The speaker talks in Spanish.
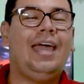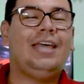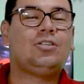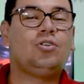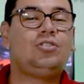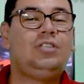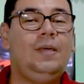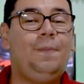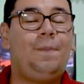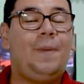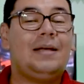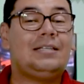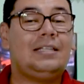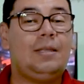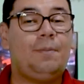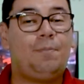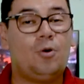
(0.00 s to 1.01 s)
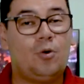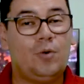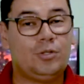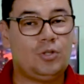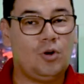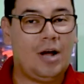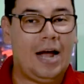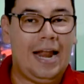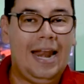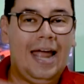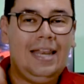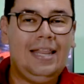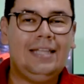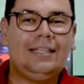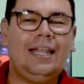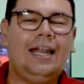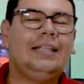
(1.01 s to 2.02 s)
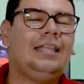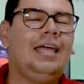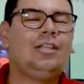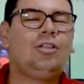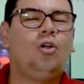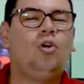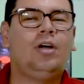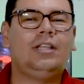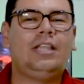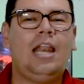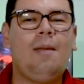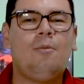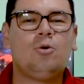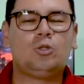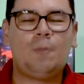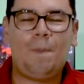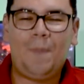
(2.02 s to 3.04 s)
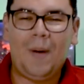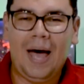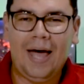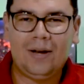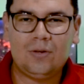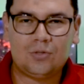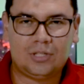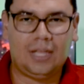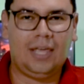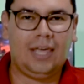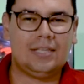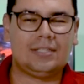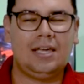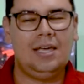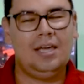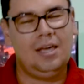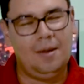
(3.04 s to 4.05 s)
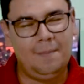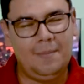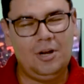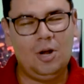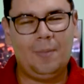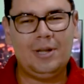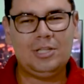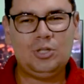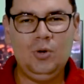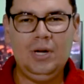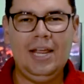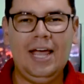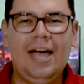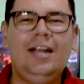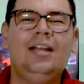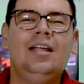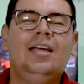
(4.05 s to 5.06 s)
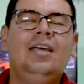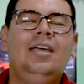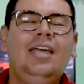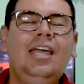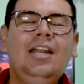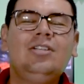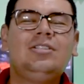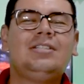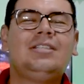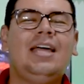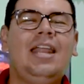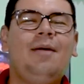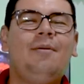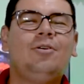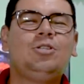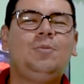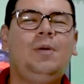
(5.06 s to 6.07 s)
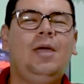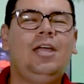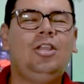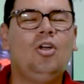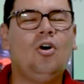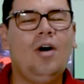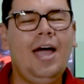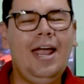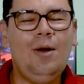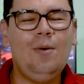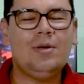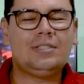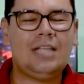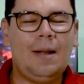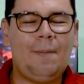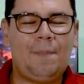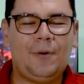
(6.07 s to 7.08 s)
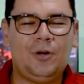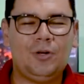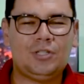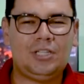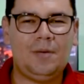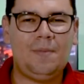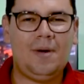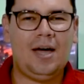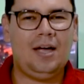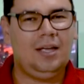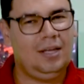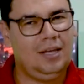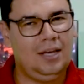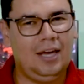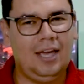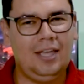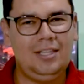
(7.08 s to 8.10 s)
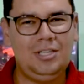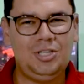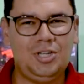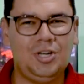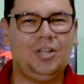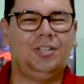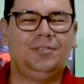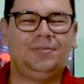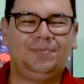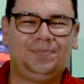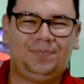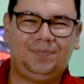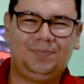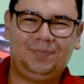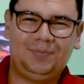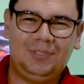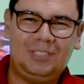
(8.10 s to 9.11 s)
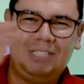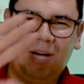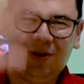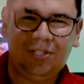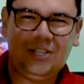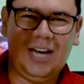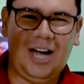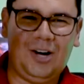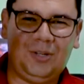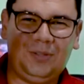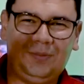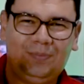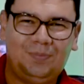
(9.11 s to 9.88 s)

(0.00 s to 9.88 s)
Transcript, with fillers: Eso sí, pásate por nuestro canal y entérate de todo lo que tenemos para ustedes. Mi nombre es Julián y nos estaremos viendo en nuestra próxima edición. Chao, chao.